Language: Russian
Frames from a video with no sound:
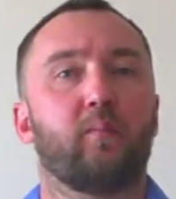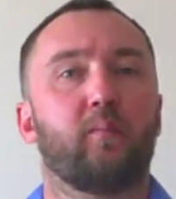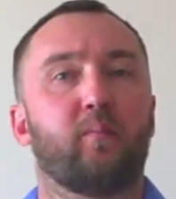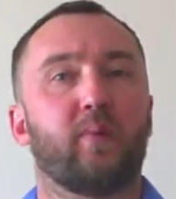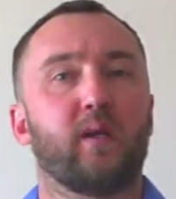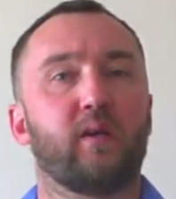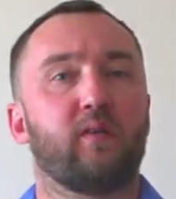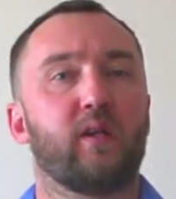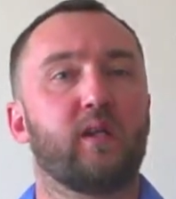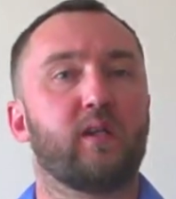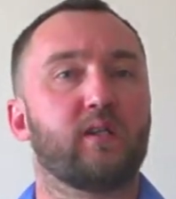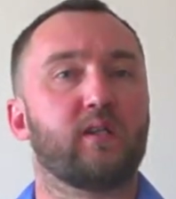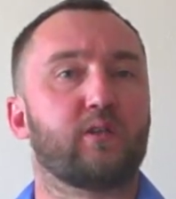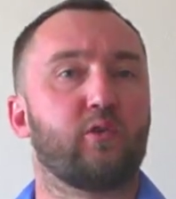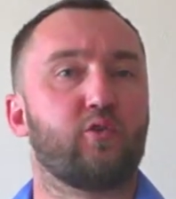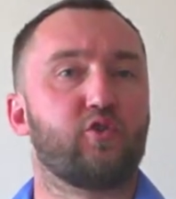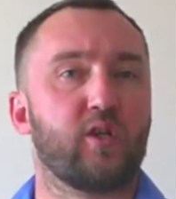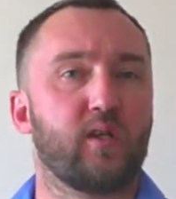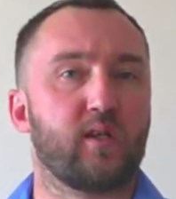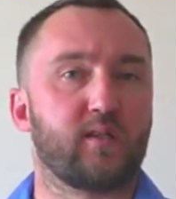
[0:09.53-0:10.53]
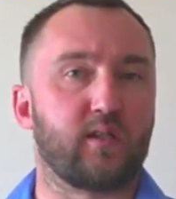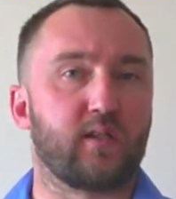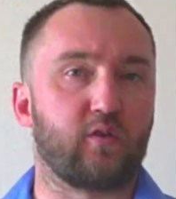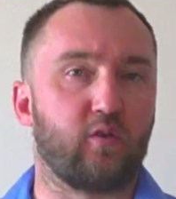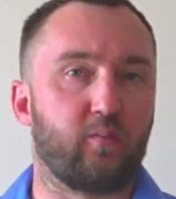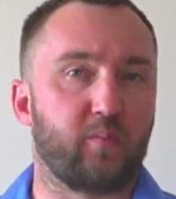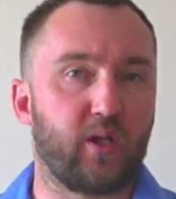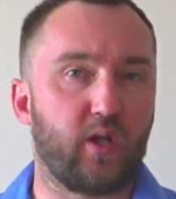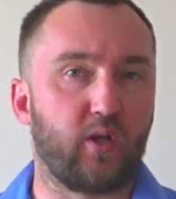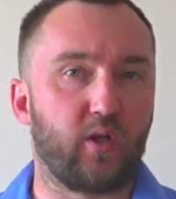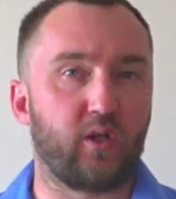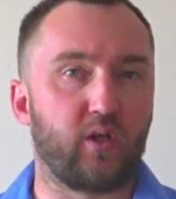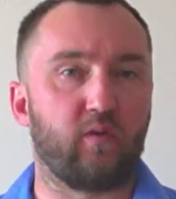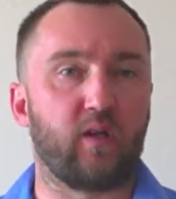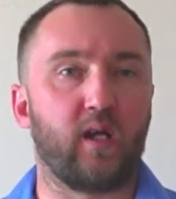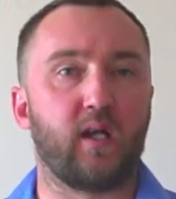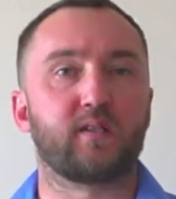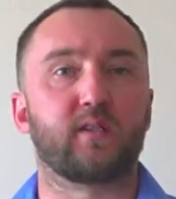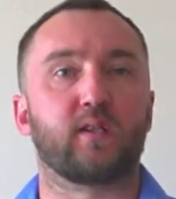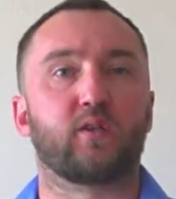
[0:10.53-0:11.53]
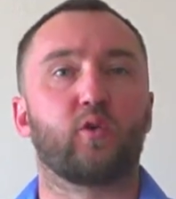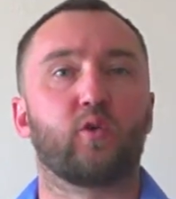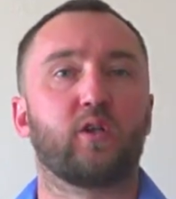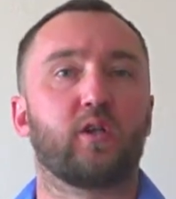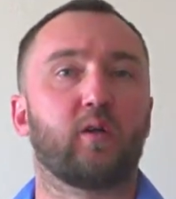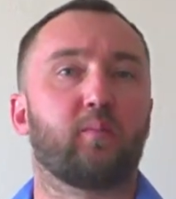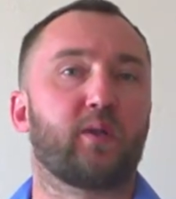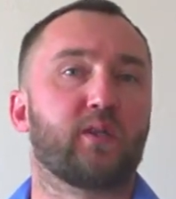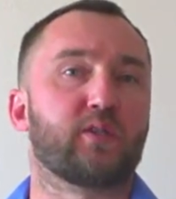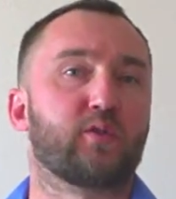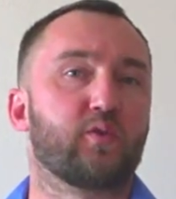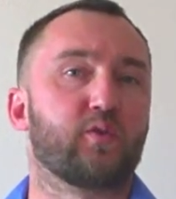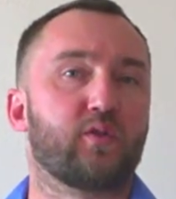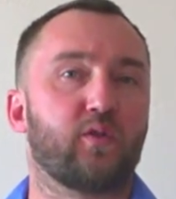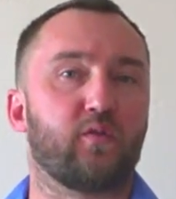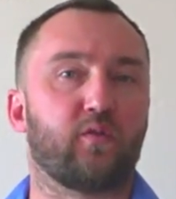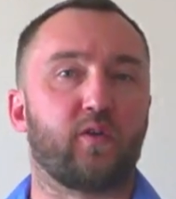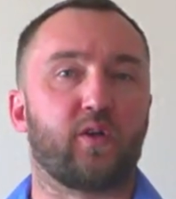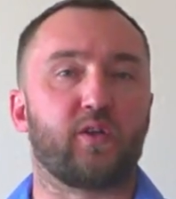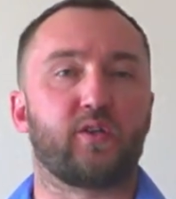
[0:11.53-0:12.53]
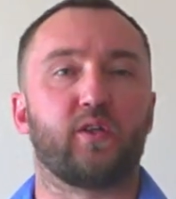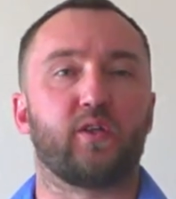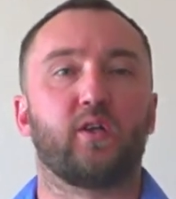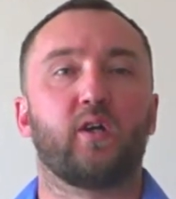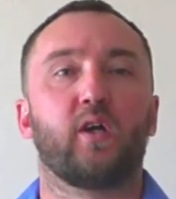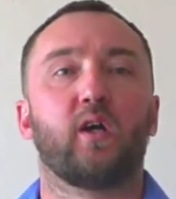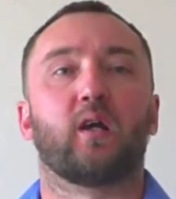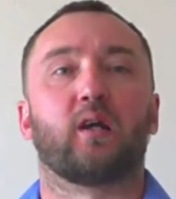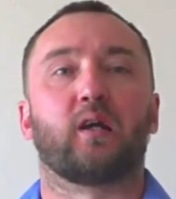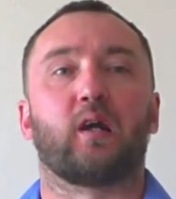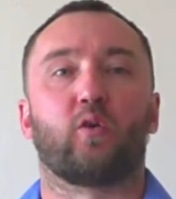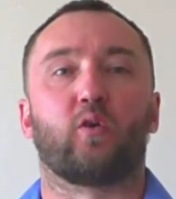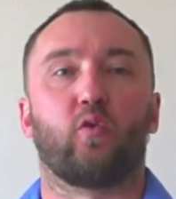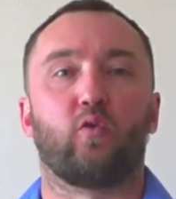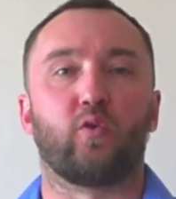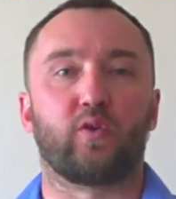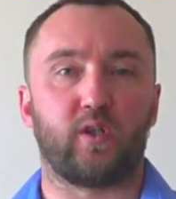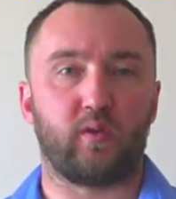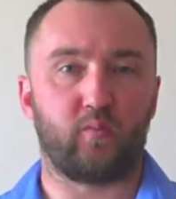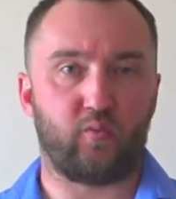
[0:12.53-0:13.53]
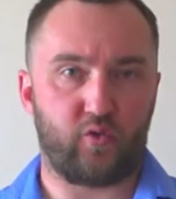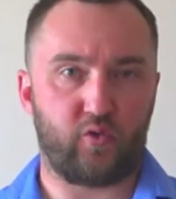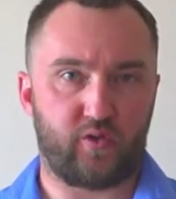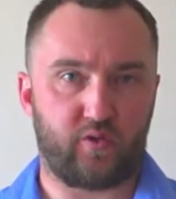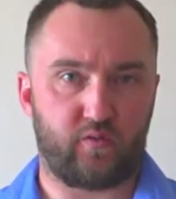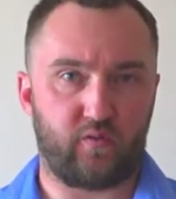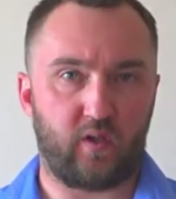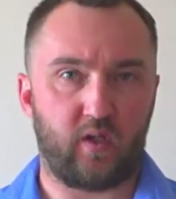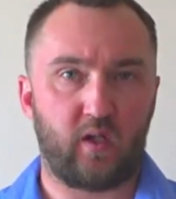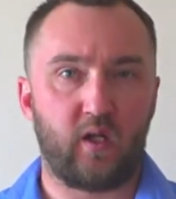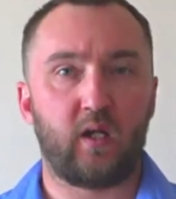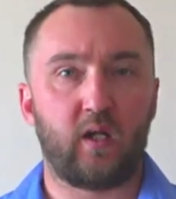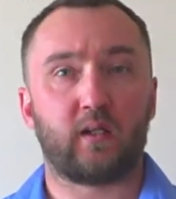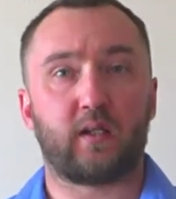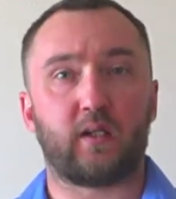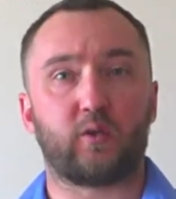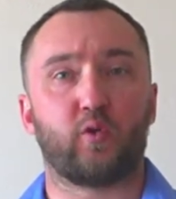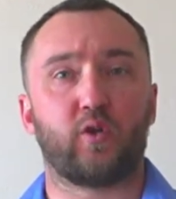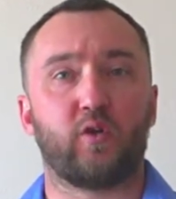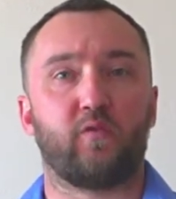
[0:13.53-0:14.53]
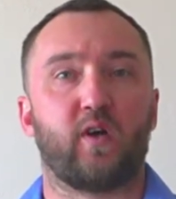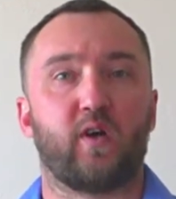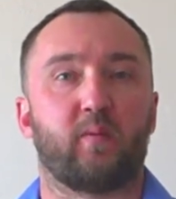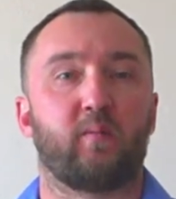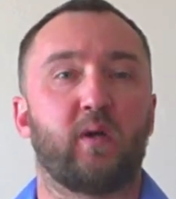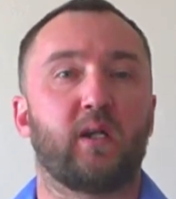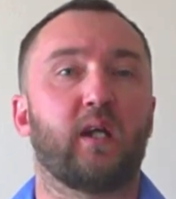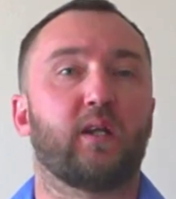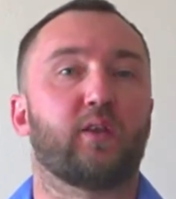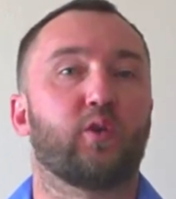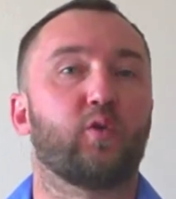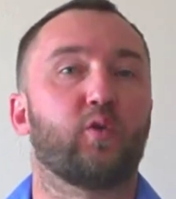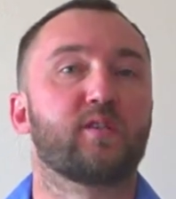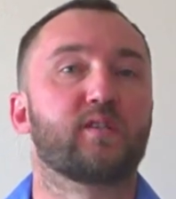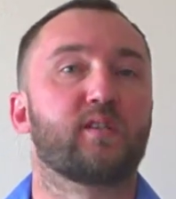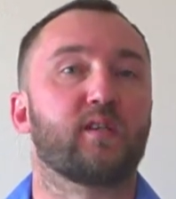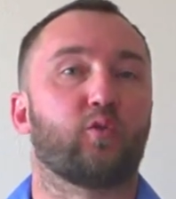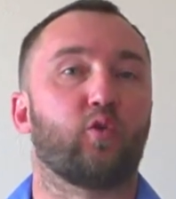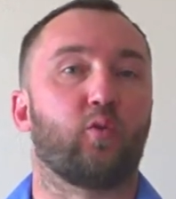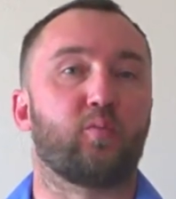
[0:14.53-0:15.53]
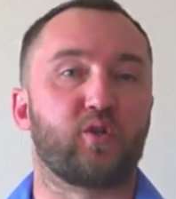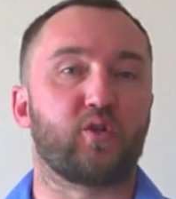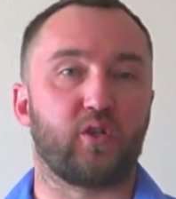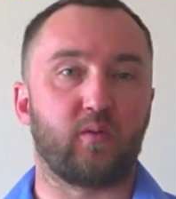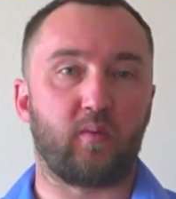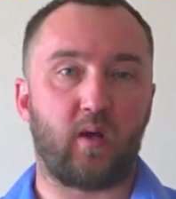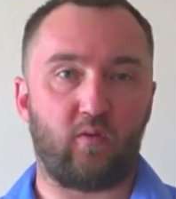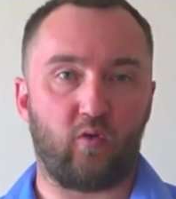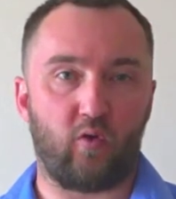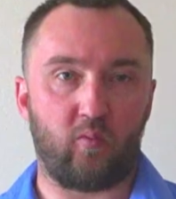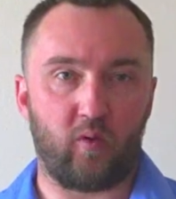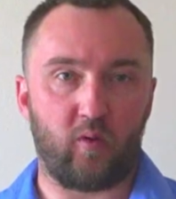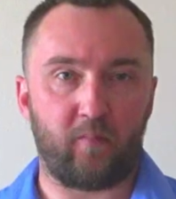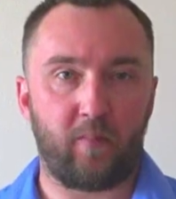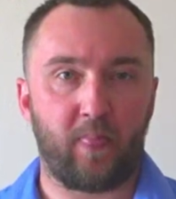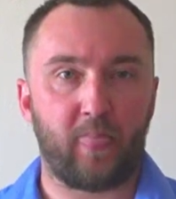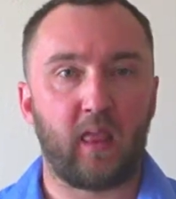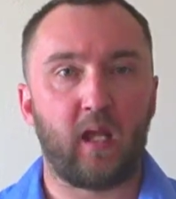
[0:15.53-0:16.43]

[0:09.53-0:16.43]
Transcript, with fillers: появления исключения из этого правила является только присутствие в квартире какого-то имущества, которое формально относится к общедомовому.